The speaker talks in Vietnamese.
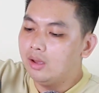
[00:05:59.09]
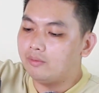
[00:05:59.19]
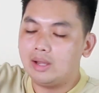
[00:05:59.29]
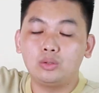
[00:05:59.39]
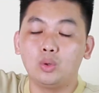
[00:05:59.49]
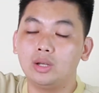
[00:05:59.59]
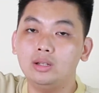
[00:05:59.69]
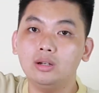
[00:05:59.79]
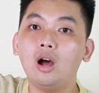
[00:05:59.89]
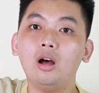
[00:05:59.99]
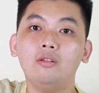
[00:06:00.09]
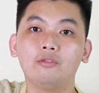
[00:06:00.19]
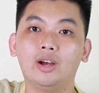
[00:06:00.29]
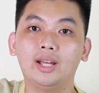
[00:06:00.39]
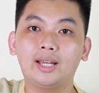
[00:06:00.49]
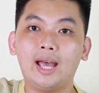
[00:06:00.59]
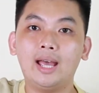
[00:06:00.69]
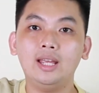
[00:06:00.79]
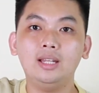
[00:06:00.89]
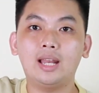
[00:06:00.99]
và chuyển nó về
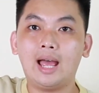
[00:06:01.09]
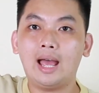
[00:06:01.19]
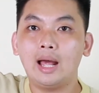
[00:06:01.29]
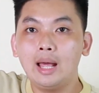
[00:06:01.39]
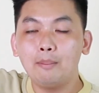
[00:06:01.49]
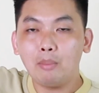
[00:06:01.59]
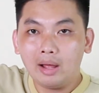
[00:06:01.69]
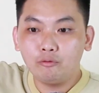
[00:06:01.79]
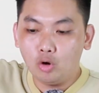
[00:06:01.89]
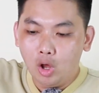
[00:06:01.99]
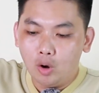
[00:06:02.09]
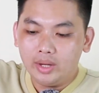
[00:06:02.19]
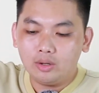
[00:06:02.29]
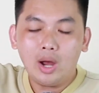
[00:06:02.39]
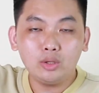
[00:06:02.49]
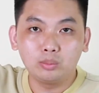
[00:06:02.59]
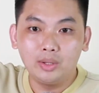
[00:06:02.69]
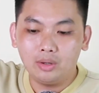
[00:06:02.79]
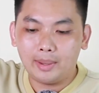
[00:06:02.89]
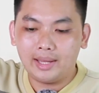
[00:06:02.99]
cái là pan follow ấy, khóa trục tiêu các